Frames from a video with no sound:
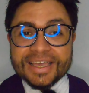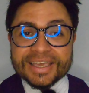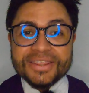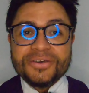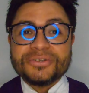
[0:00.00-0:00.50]

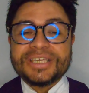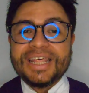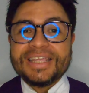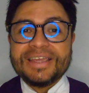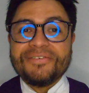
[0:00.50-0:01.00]
que Dios
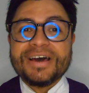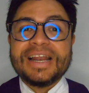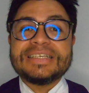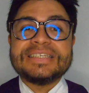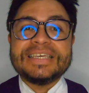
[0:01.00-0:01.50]
quiere llevar
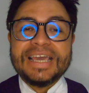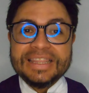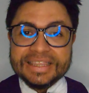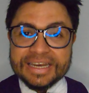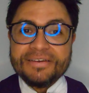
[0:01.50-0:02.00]
al
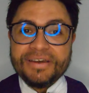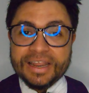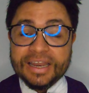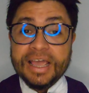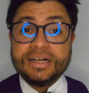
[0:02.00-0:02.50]
siguiente
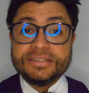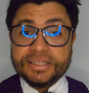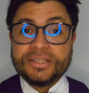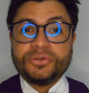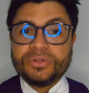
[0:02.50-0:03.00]
nivel
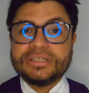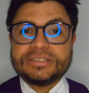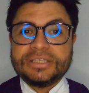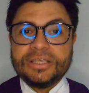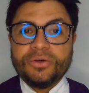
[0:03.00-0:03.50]
de tu
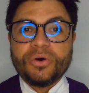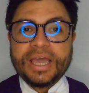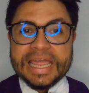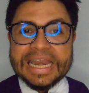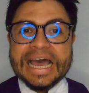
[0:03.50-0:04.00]
destino,
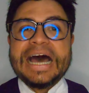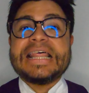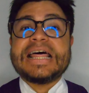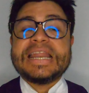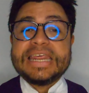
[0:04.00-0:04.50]
que
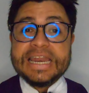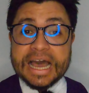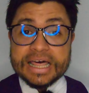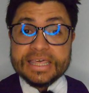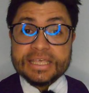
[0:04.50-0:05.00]
nada ni
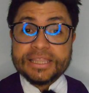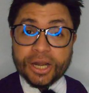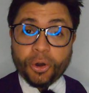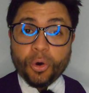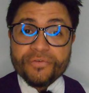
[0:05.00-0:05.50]
nadie te
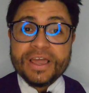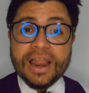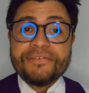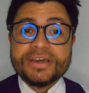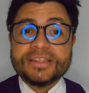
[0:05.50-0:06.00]
robe
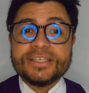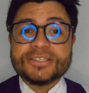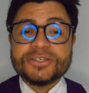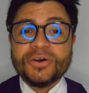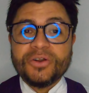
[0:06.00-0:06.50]
la
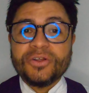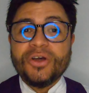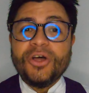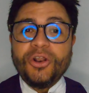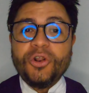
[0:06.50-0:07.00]
bendición.
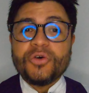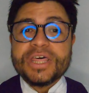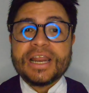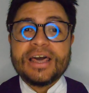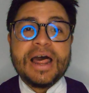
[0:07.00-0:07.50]
Lo
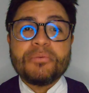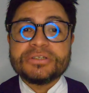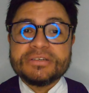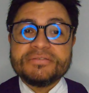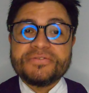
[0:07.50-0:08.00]

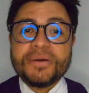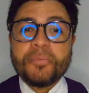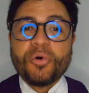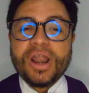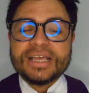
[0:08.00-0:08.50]
declaramos en fe
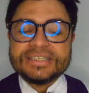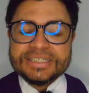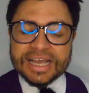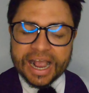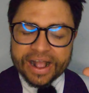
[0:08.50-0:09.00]
por las
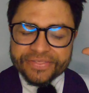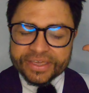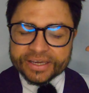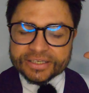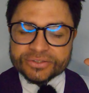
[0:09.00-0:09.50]
llagas
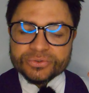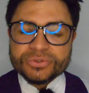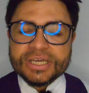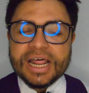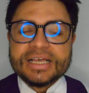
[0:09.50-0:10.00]
de
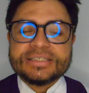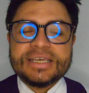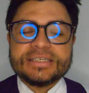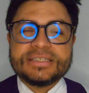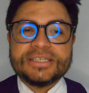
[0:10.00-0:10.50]
Jesús,
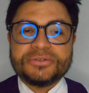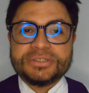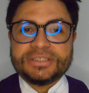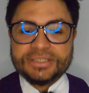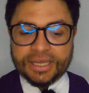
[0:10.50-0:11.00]
gracias hecho
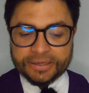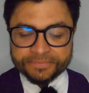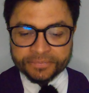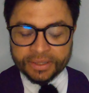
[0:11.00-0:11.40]
está.